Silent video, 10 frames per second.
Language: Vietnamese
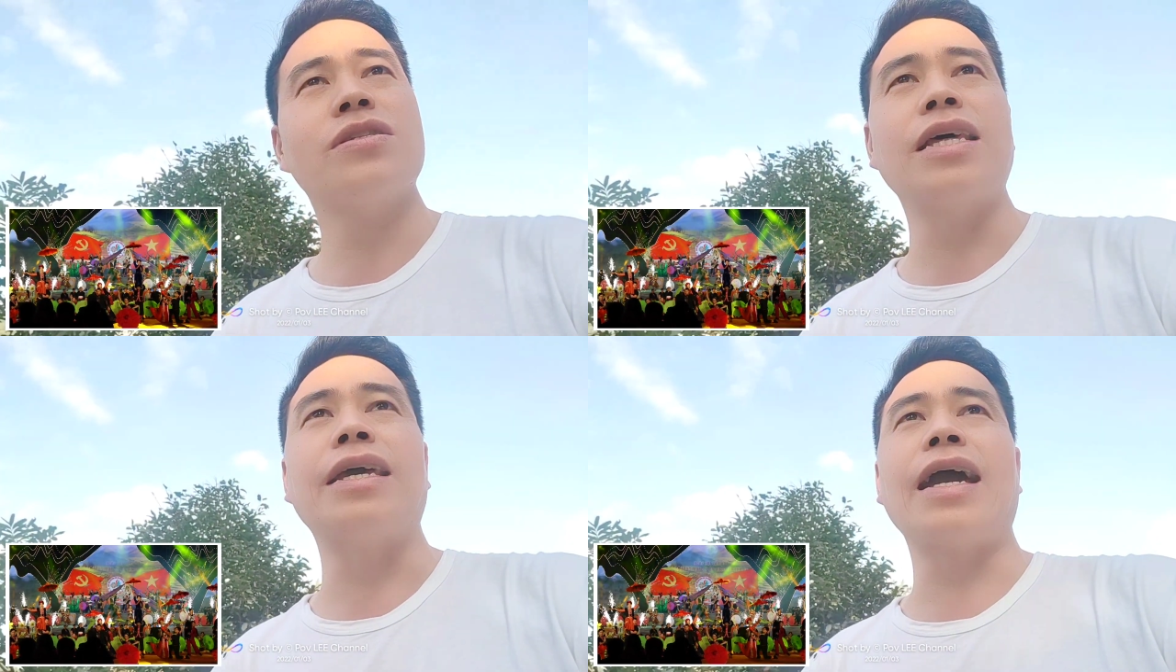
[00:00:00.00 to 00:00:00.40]

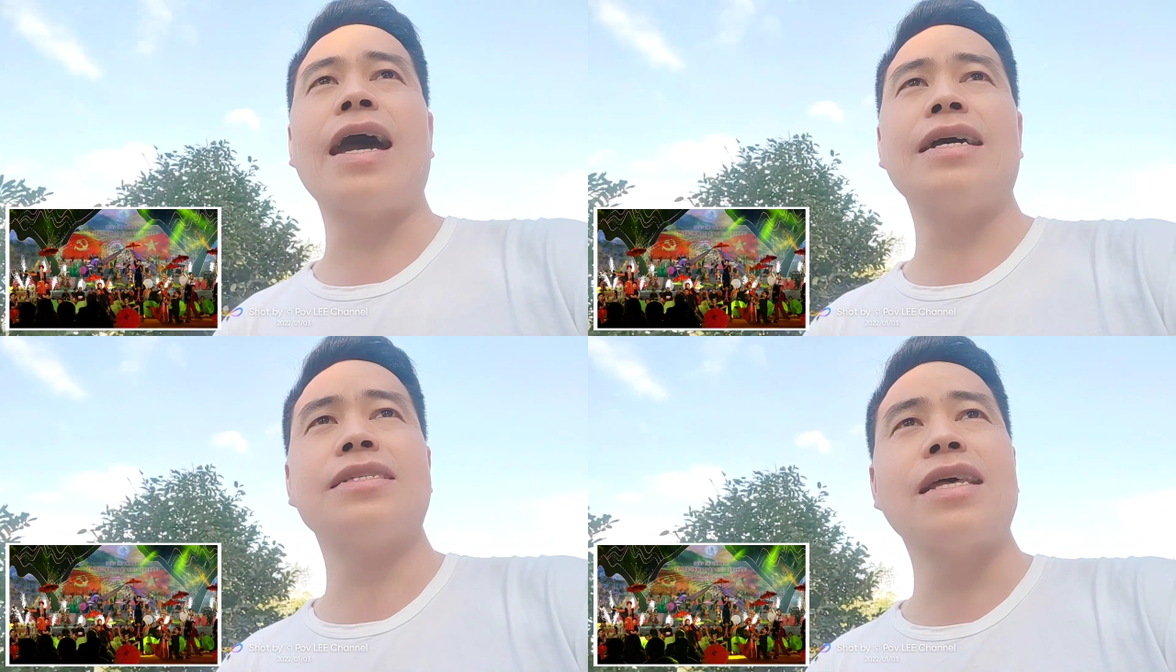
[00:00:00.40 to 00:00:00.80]
tỉnh
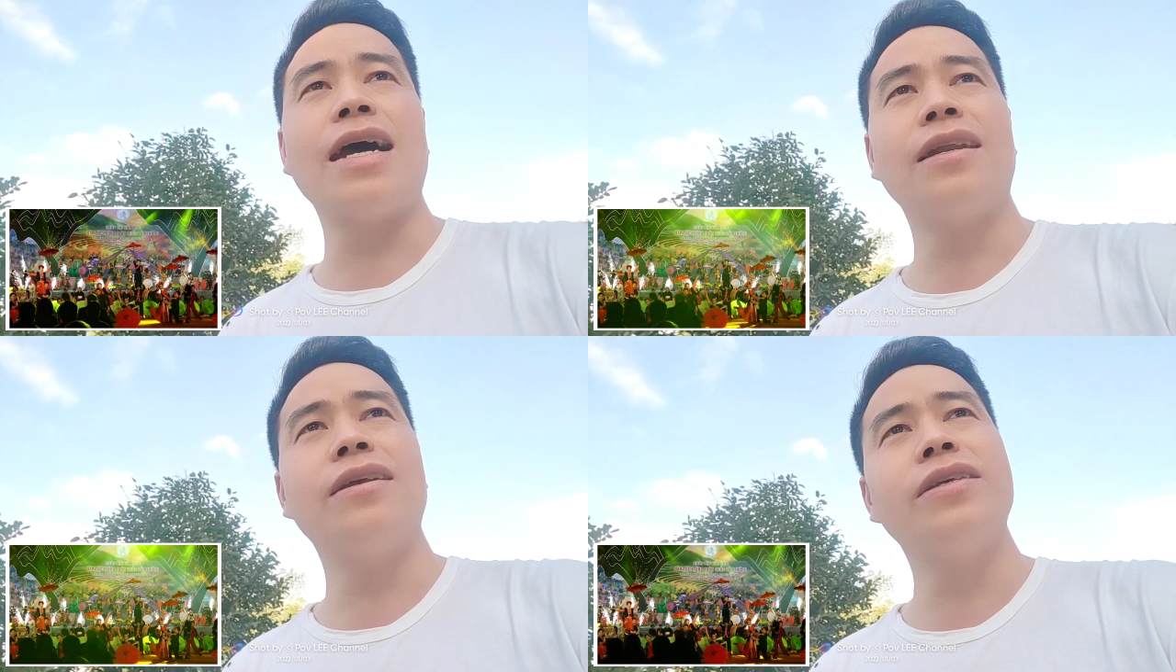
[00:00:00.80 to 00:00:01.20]
Hà
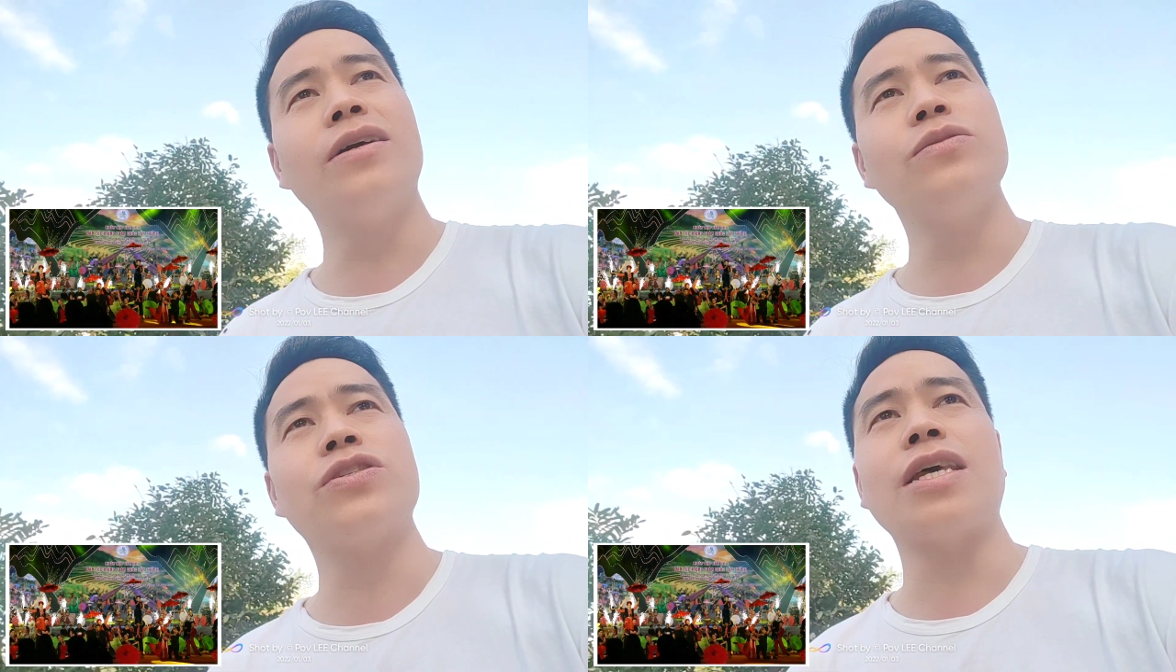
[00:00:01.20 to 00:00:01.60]
Giang là do
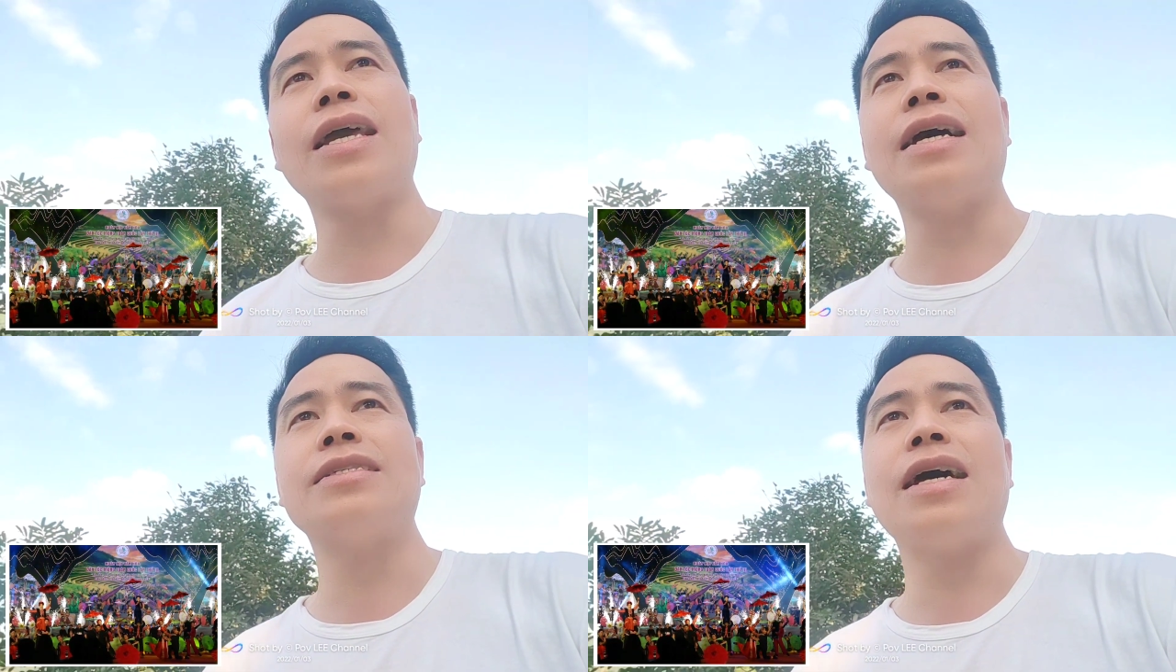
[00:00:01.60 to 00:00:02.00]
lúc sánh
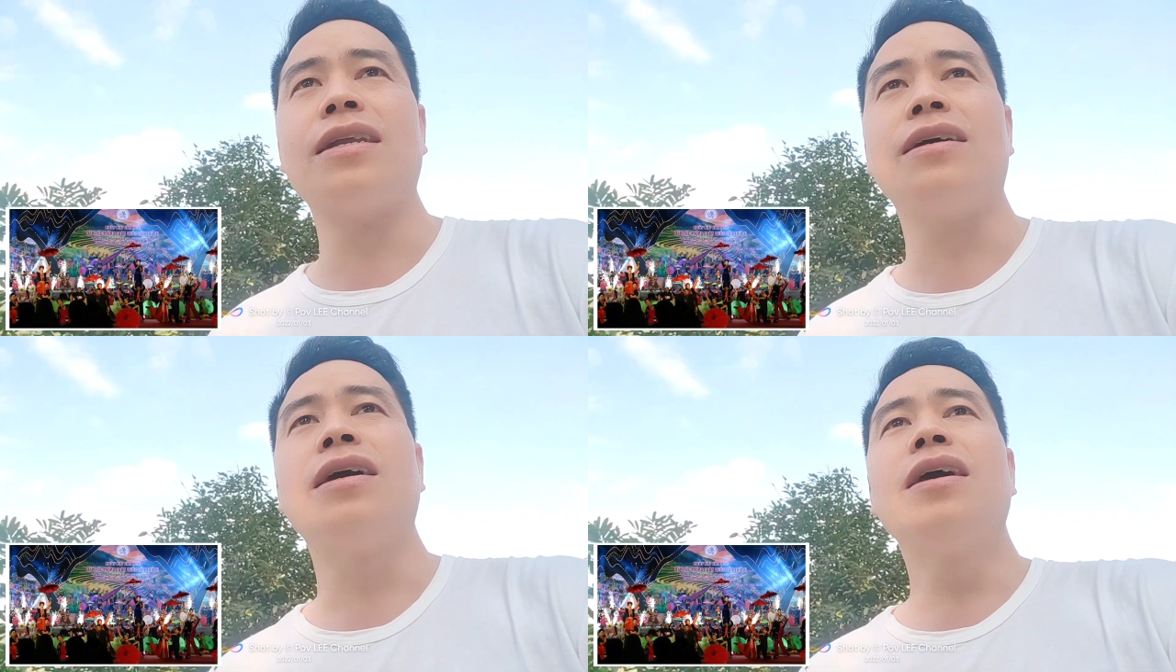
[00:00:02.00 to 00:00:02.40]
Hà Giang nữa